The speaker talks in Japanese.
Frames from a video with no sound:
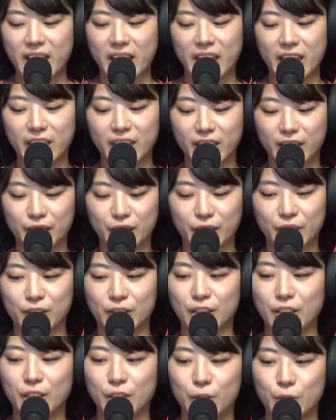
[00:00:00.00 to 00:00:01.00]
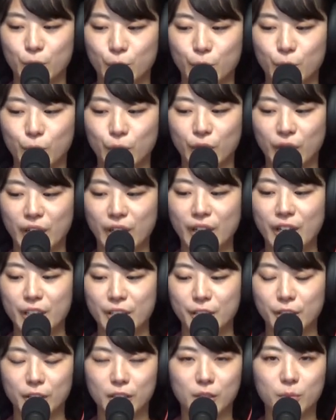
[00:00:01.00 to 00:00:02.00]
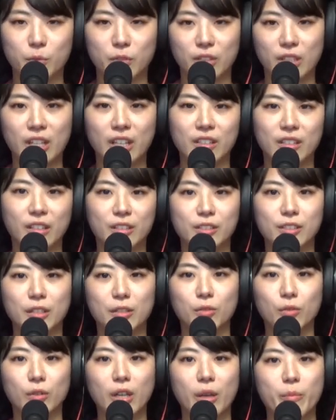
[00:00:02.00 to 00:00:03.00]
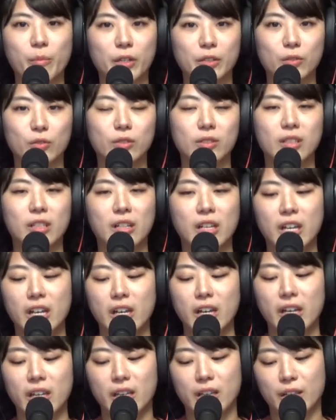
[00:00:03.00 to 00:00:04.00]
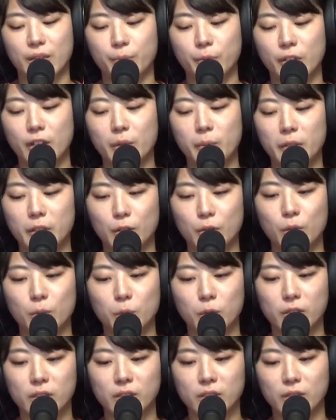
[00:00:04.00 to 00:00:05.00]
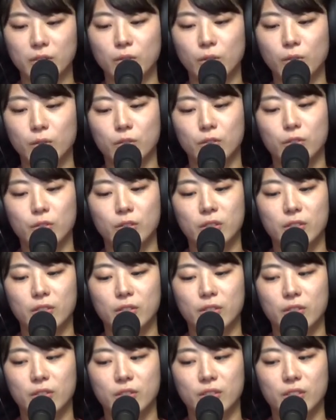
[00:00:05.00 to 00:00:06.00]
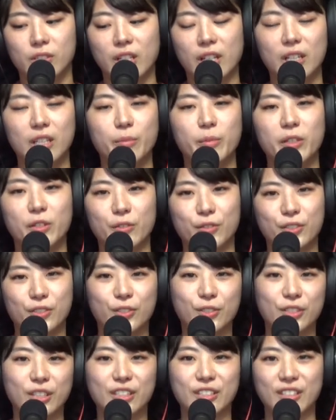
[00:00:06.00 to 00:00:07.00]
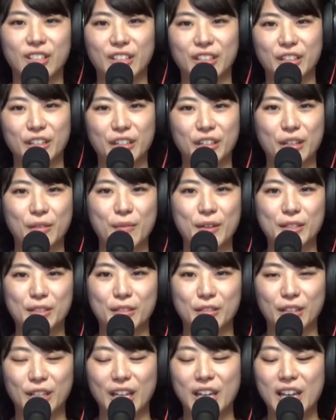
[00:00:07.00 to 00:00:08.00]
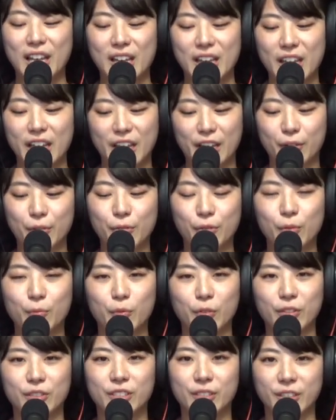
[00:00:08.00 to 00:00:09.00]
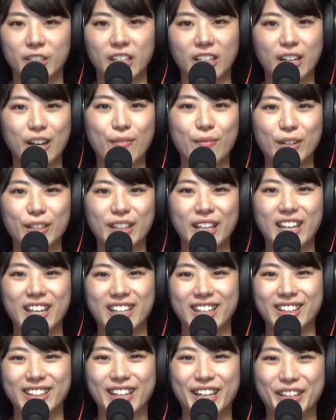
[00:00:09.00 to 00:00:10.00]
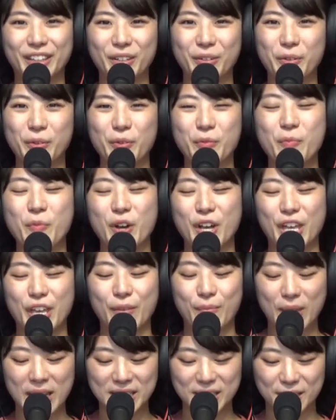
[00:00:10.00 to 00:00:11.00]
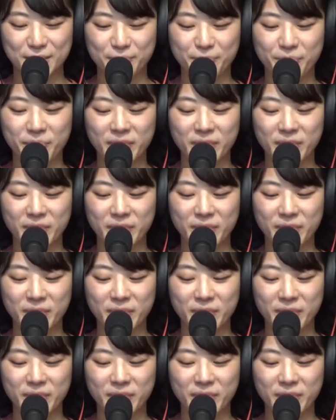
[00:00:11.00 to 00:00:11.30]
えー、いかがだったでしょうか4月もねたくさんの現場そして、えー、プライベートの方もすごく充実した日々を過ごさせていただきますので、えー、今後もしっかり頑張っていきたいと思います。ます